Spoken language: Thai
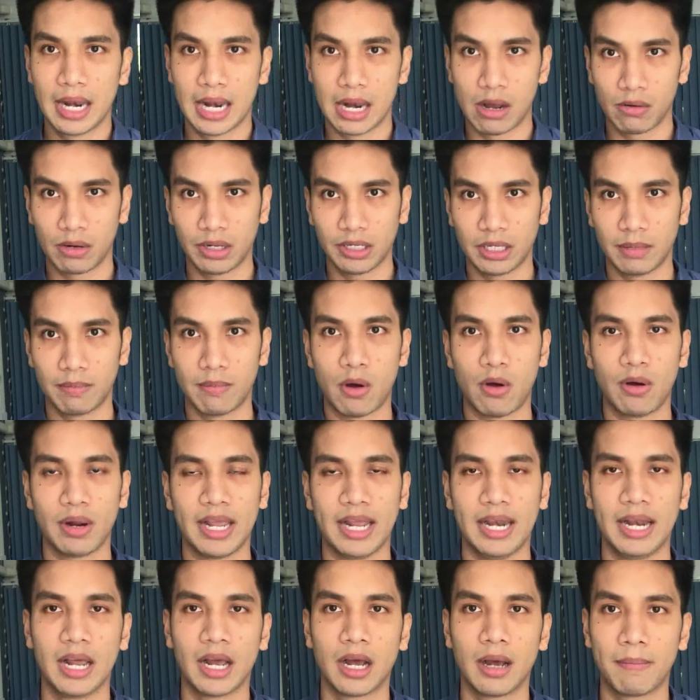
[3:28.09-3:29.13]
เราก็จะมอง
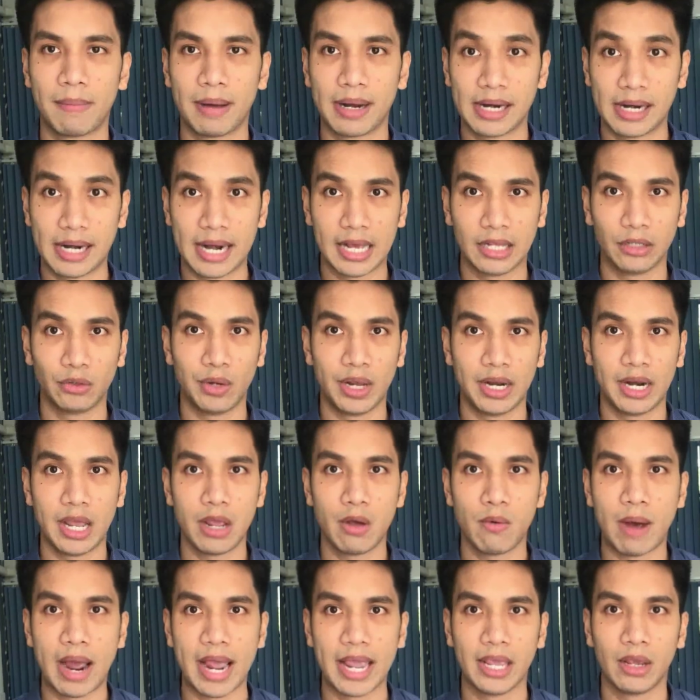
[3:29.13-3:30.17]
เห็นแล้วก็พัฒนาตัวเอง
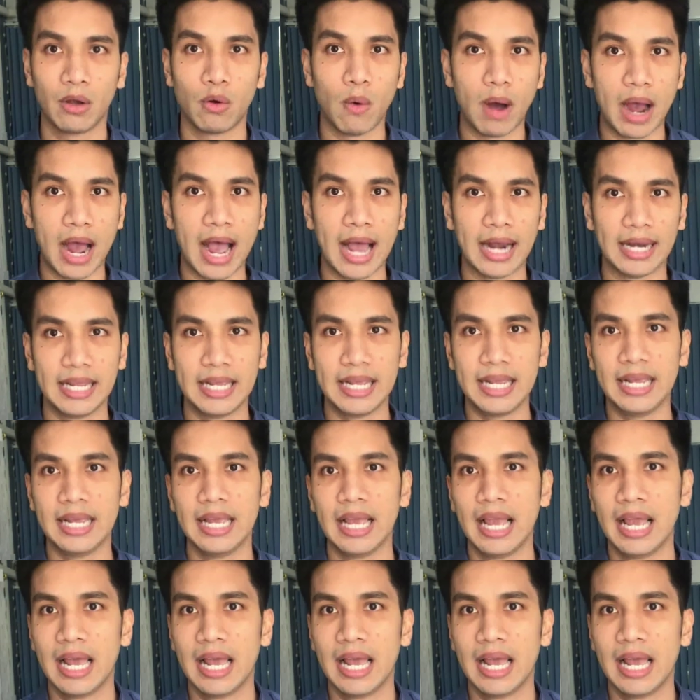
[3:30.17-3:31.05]
ได้ไวกว่าที่